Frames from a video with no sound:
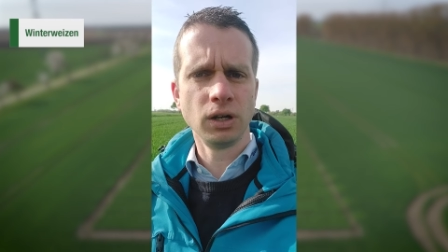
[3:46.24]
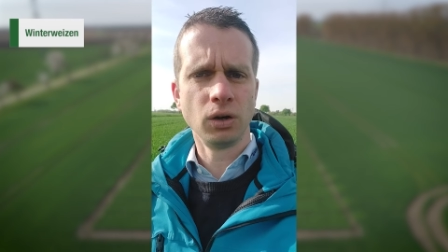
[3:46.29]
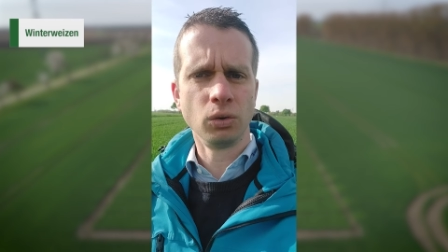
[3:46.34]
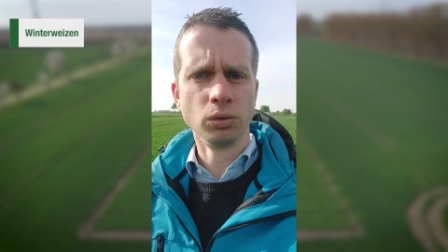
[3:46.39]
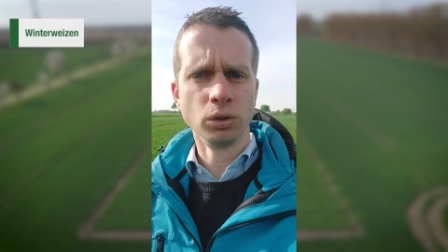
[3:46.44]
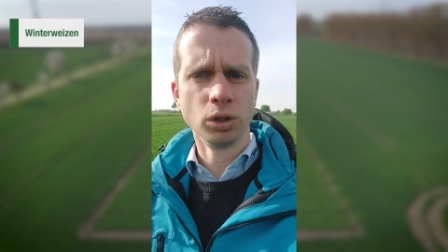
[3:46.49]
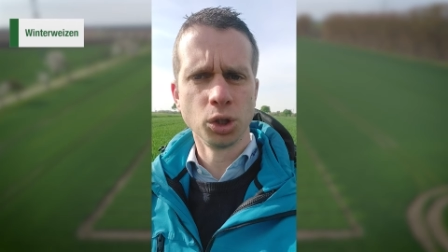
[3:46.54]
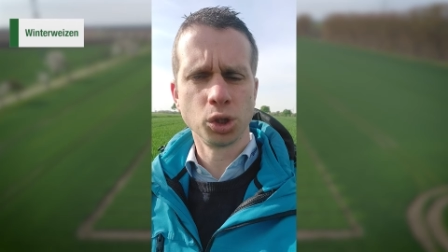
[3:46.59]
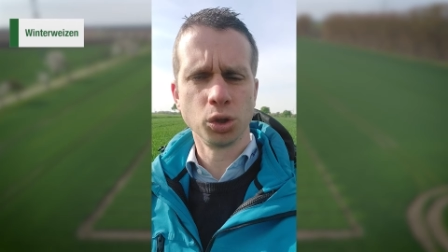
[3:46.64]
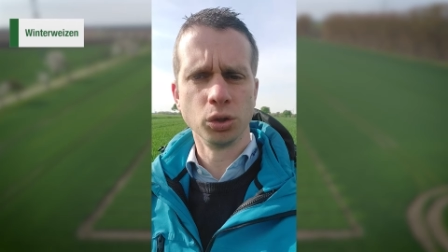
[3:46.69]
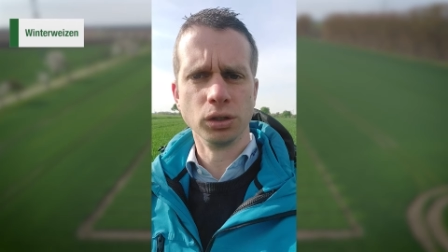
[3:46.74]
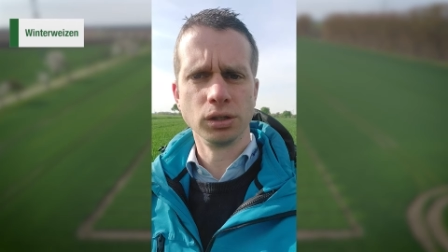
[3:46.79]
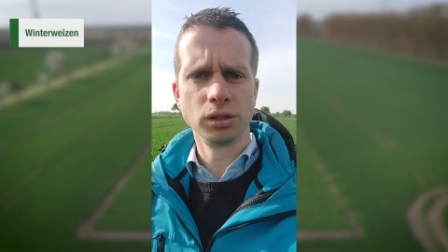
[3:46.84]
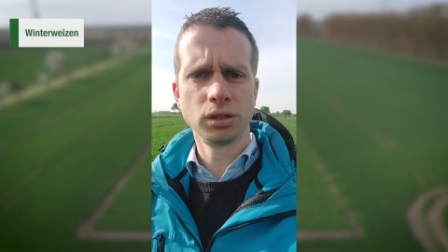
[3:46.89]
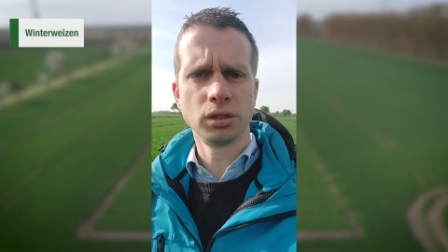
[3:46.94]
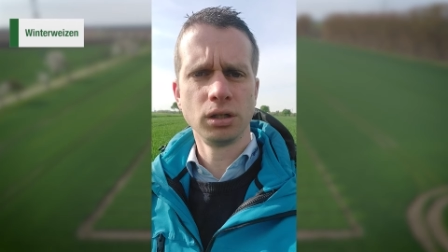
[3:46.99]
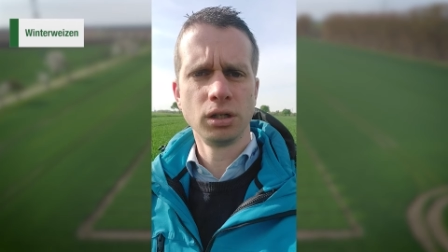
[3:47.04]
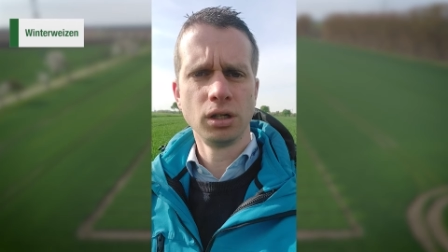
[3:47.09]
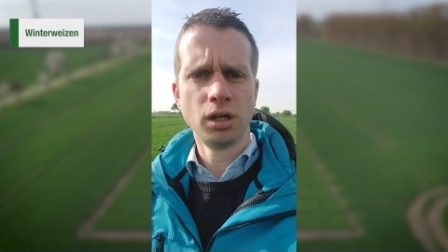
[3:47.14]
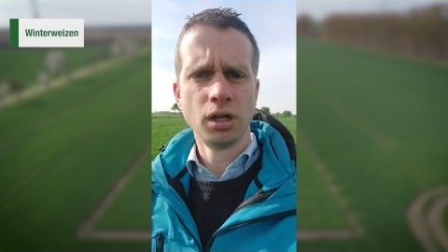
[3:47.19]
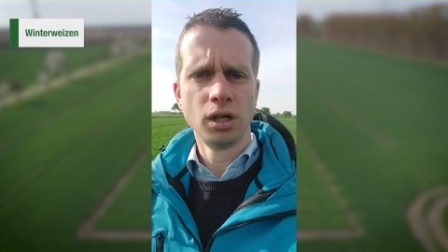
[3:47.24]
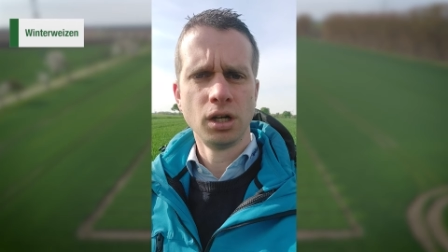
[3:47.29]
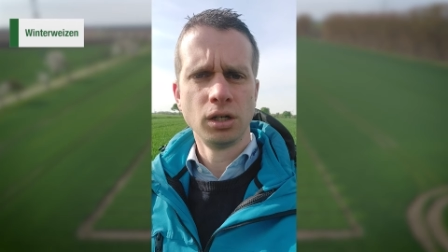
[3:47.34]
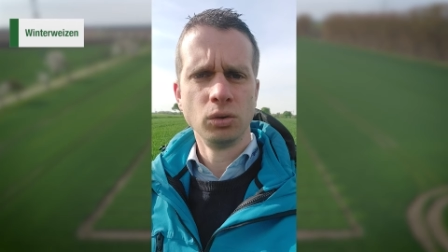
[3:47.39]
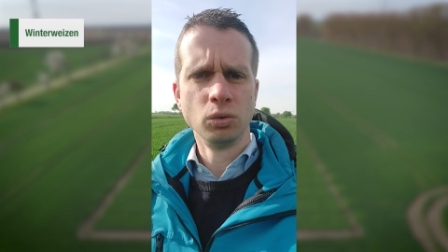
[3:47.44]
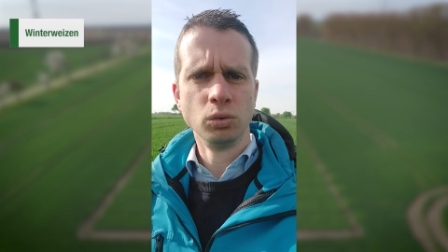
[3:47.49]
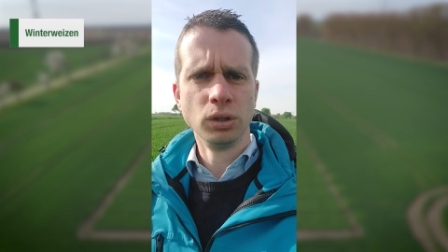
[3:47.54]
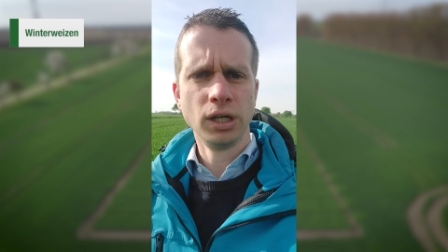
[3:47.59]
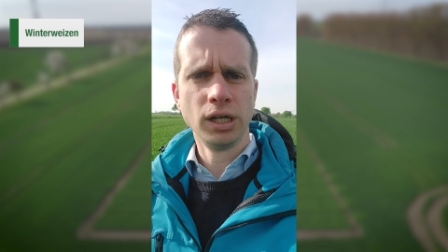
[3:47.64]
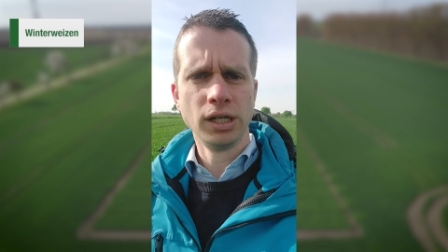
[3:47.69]
wieder ungeschützt.
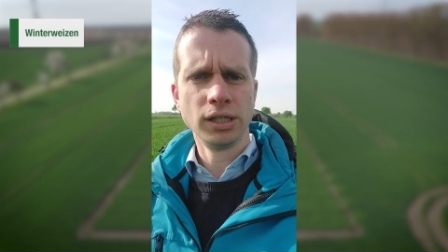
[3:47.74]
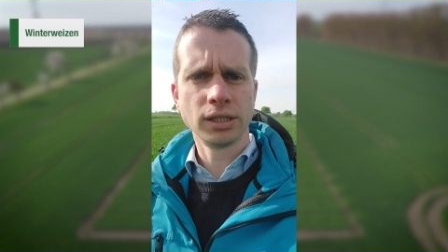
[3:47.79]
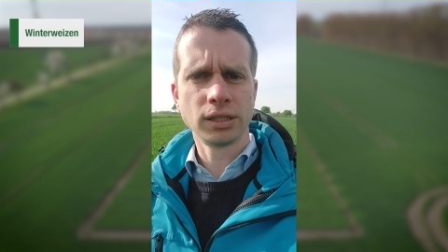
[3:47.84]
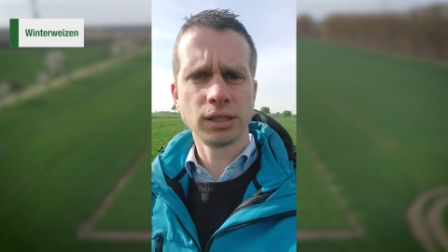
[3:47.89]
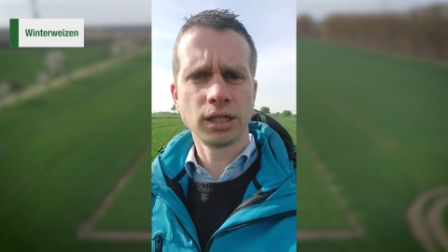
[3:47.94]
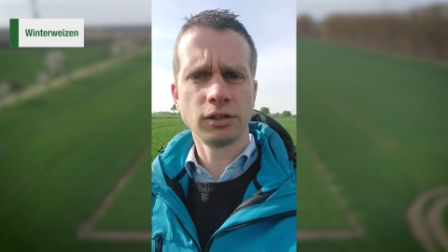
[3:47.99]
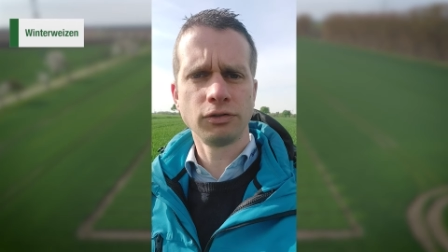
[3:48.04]
Nun gilt es,